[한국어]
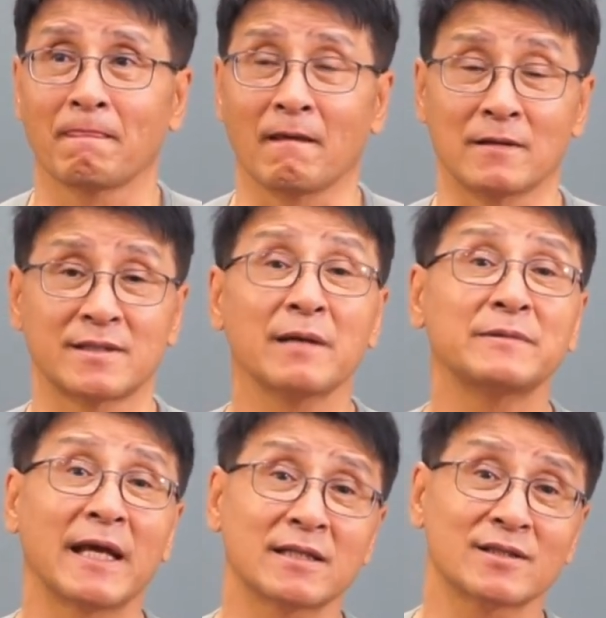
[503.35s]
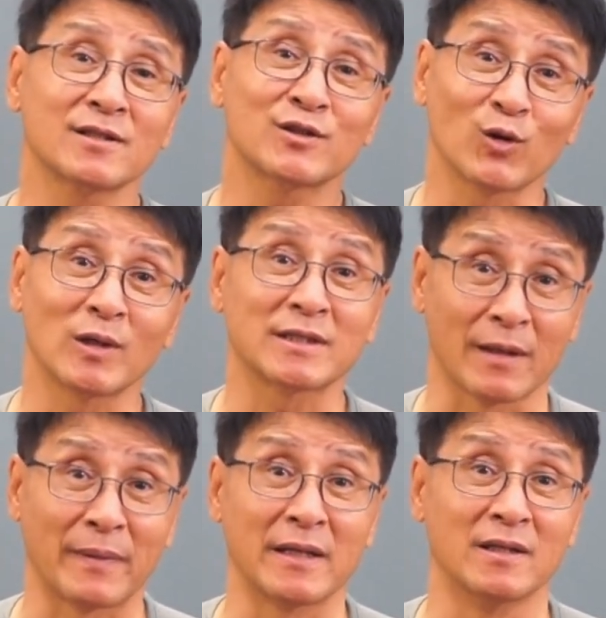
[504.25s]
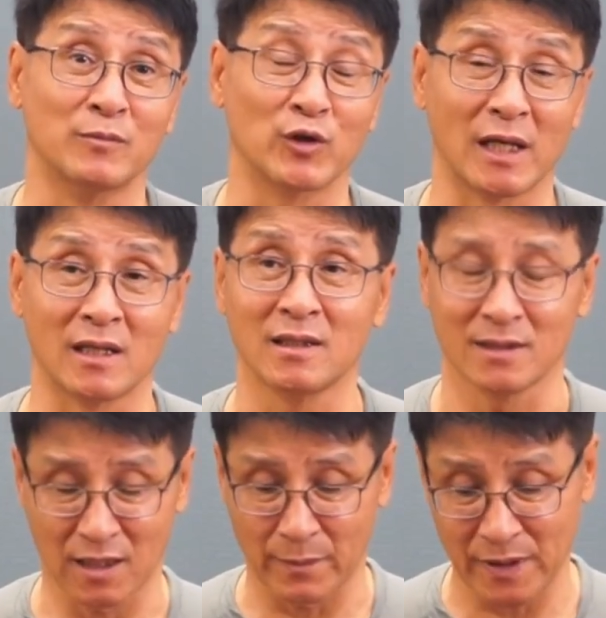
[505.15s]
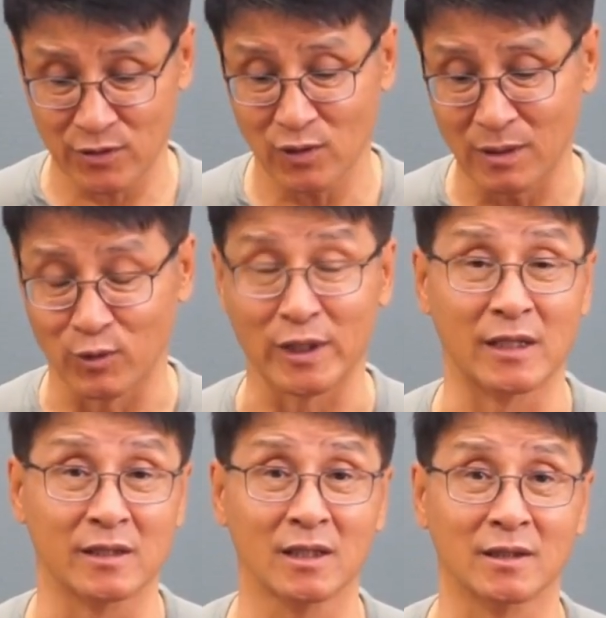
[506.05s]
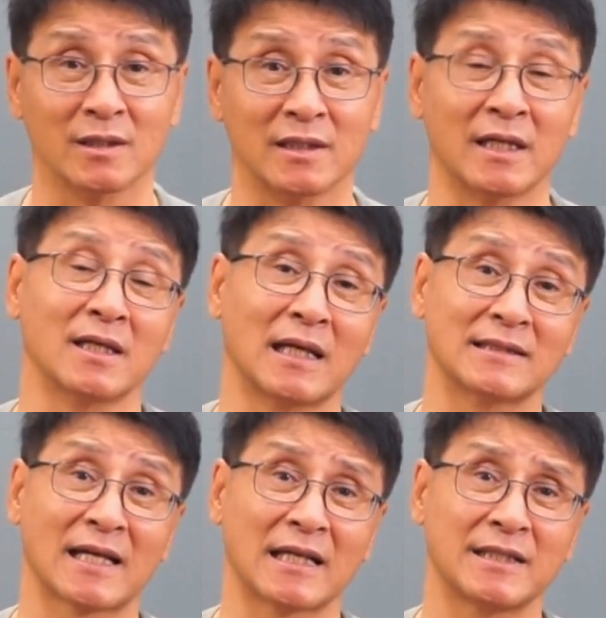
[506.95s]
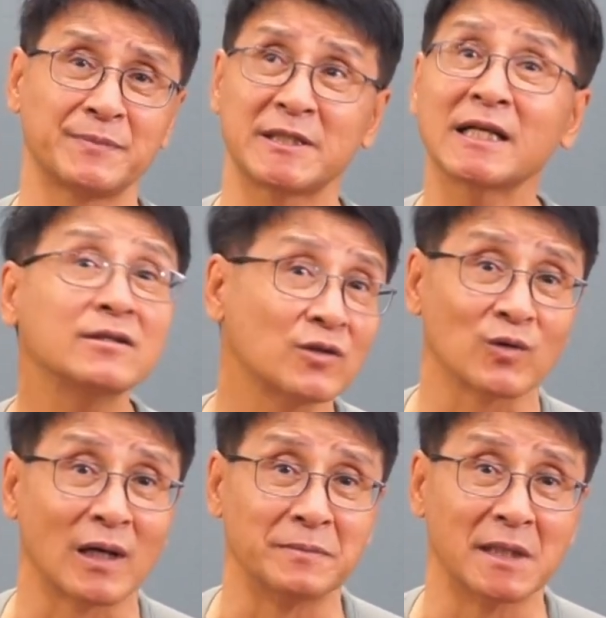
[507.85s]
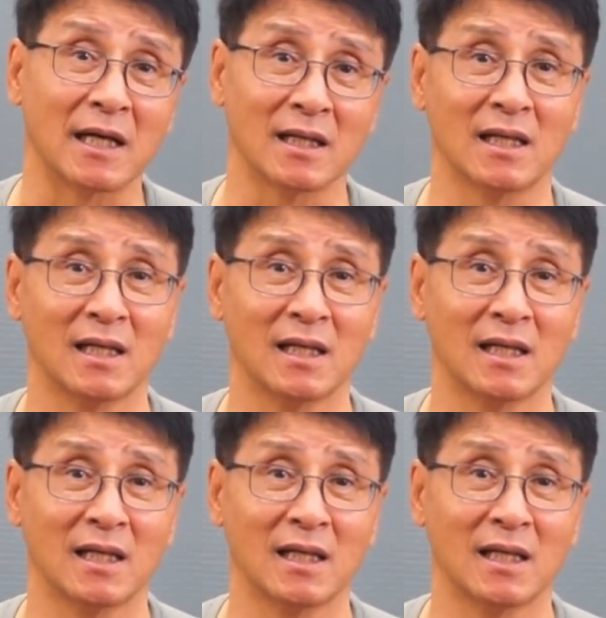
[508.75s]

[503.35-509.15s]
7X 어, 솔라 사파이어 모델, 사파이어 솔라 모델은 예, 한 40시간 정도 갑니다.